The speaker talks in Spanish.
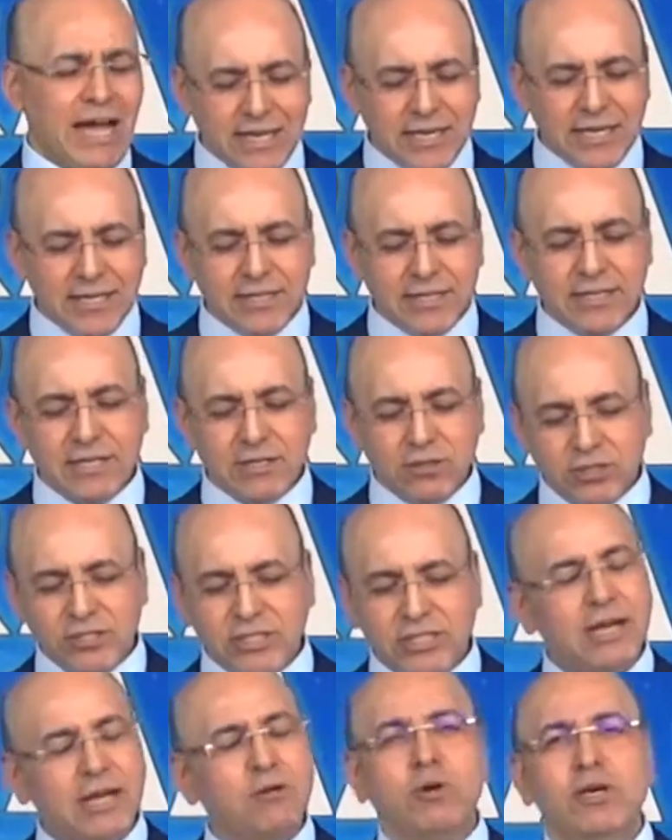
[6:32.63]
Hay gente que
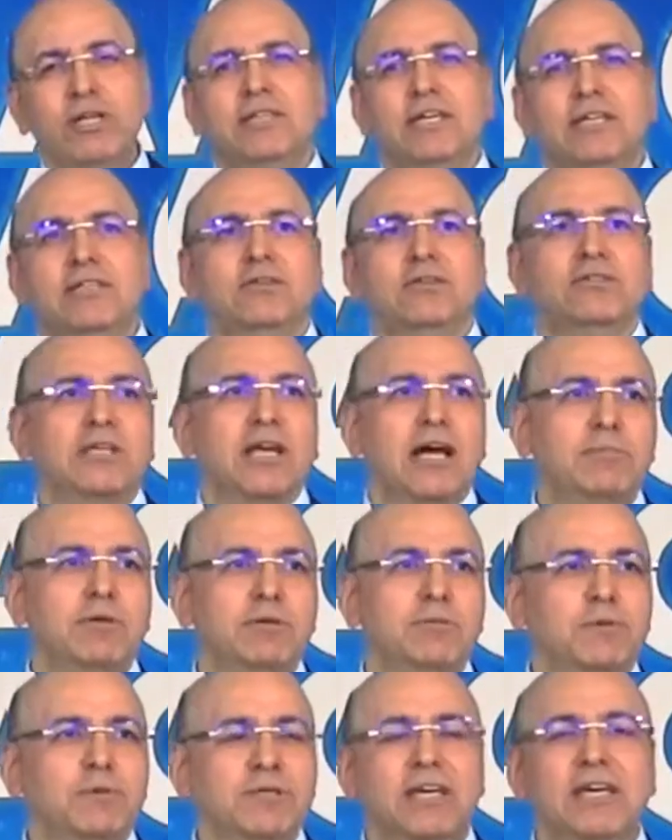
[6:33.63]
no se da cuenta de los
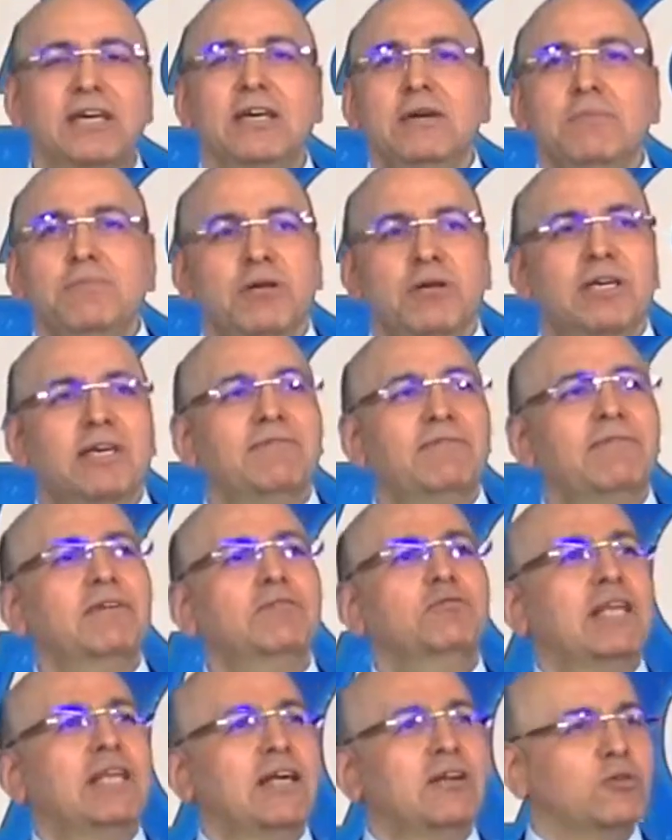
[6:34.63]
cambios. ¿Por qué? Porque
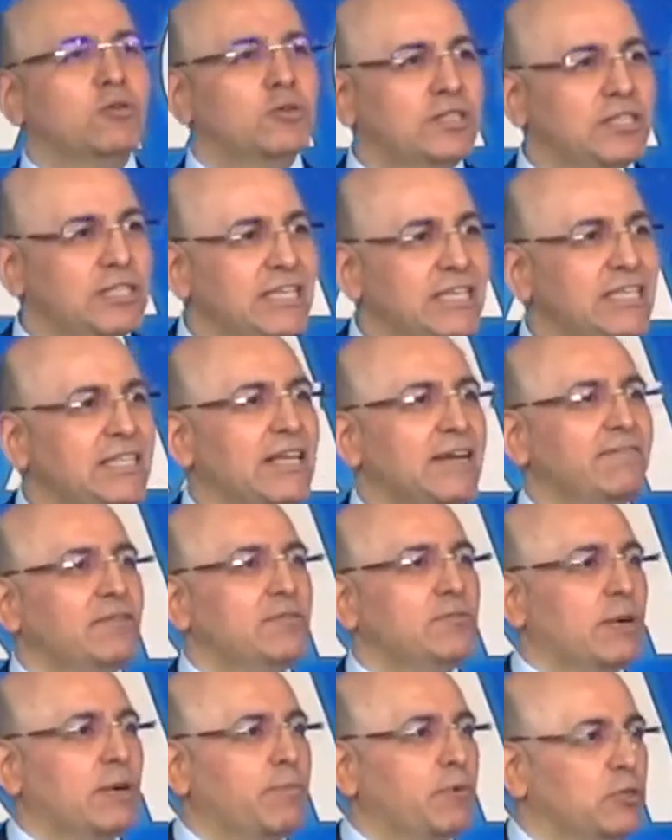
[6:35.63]
viven una rutina,
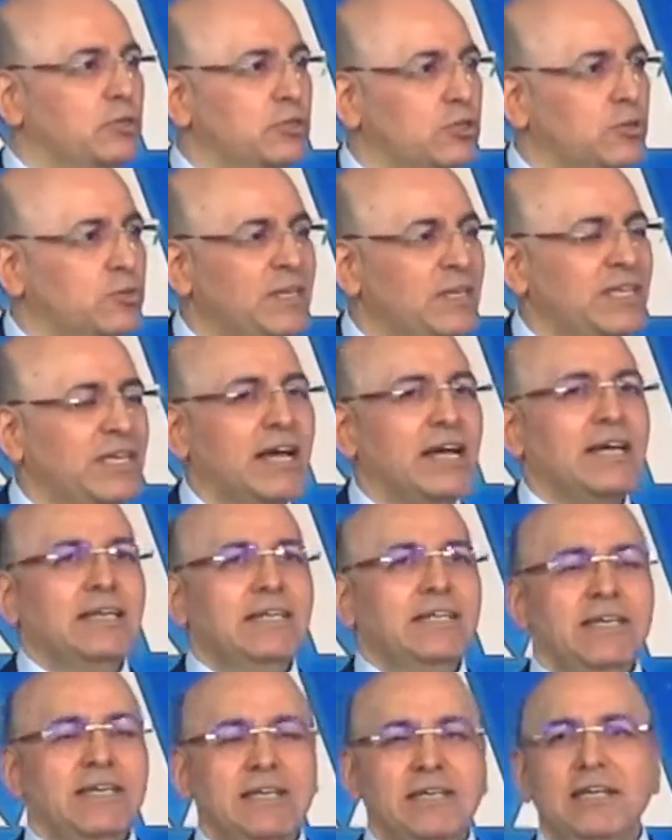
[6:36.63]
viven una monotomía.
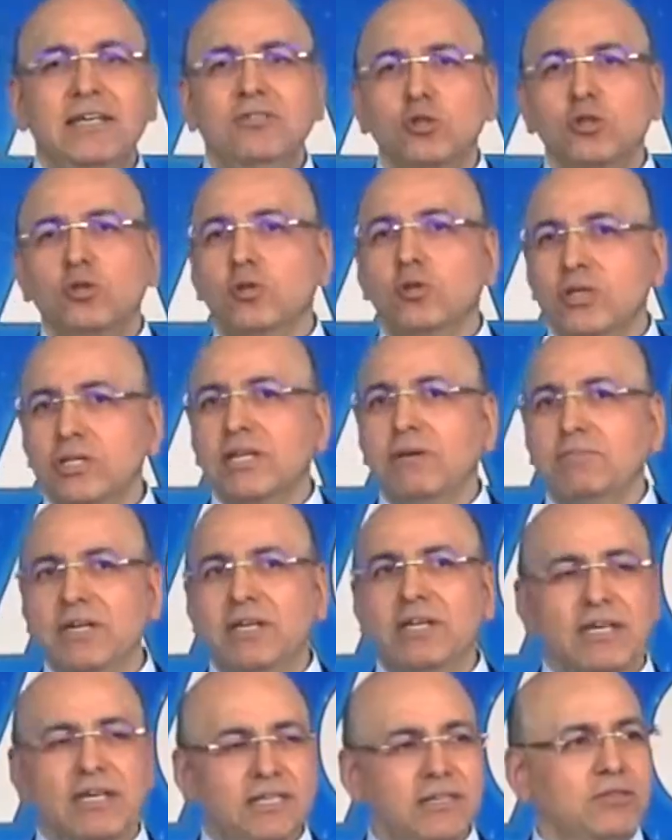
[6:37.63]
Y eso ocurre
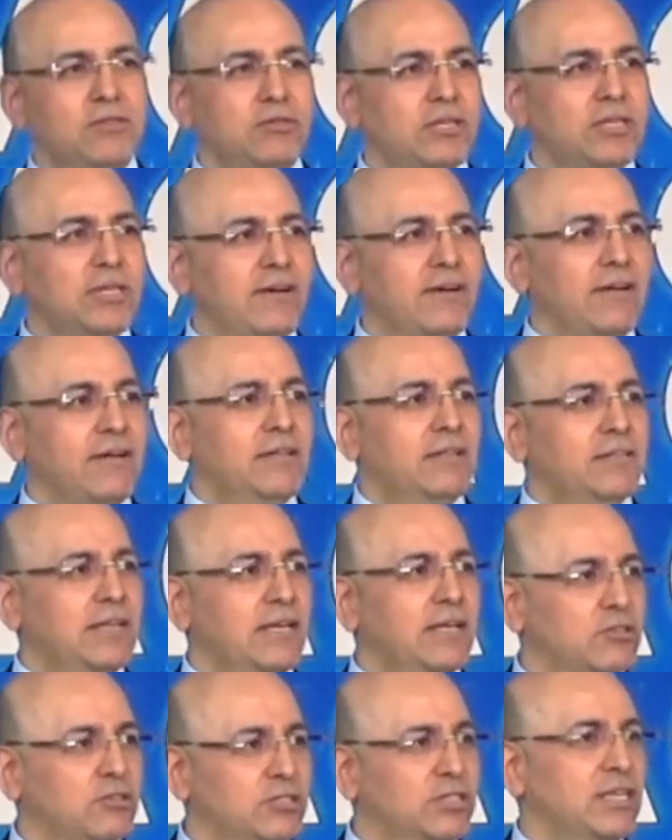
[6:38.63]
también dentro de la,
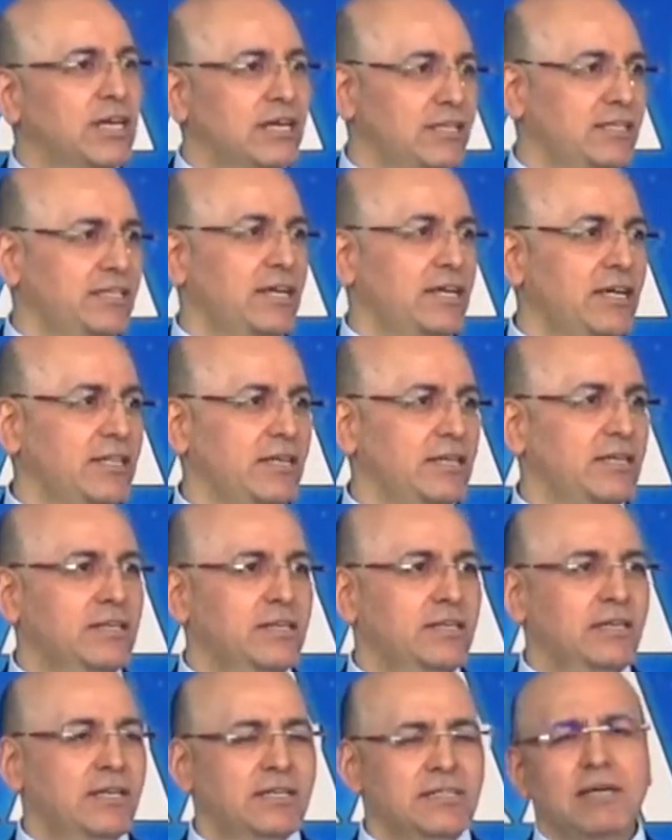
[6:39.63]
de la sociedad cristiana.
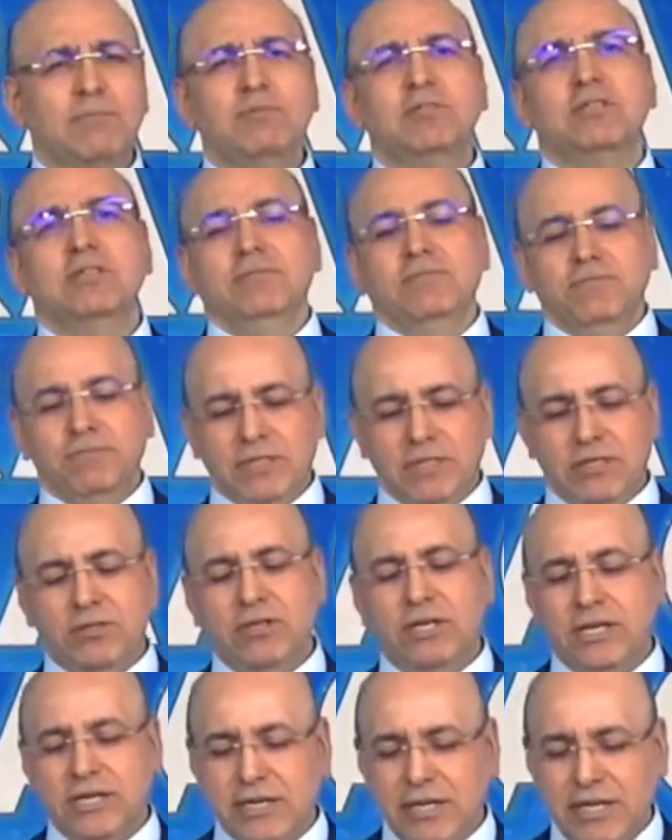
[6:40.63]
Estamos
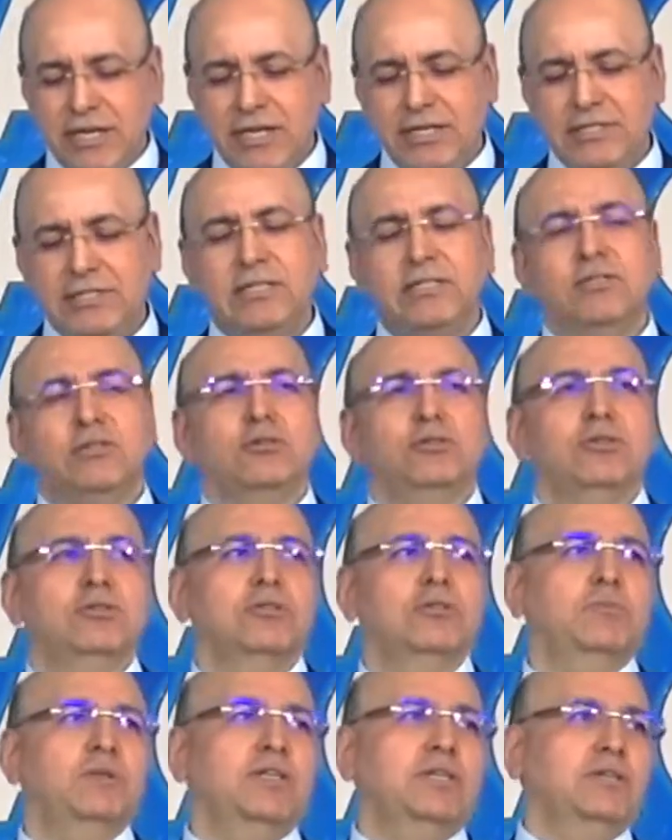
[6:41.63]
viniendo a la iglesia todos
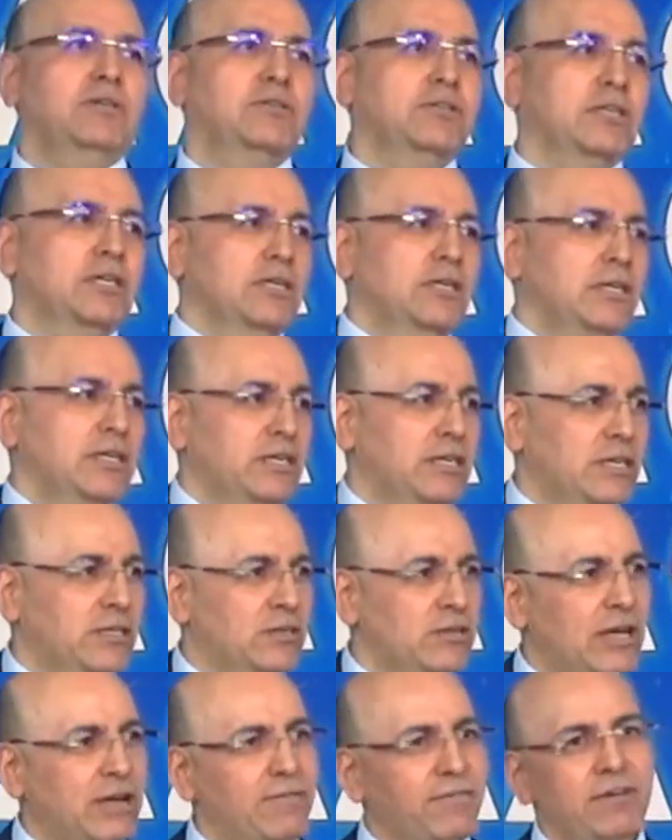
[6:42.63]
los domingos,
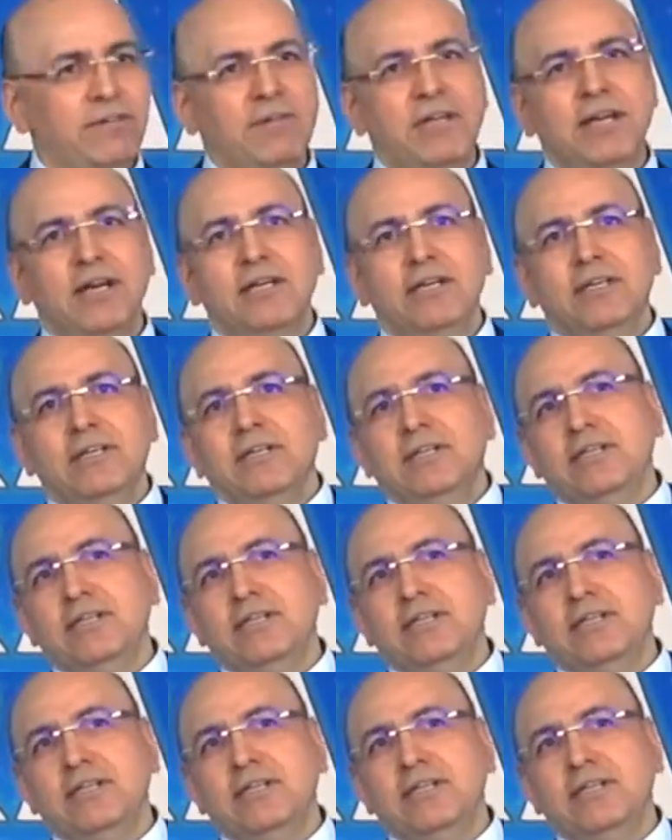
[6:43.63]
leyendo la Biblia.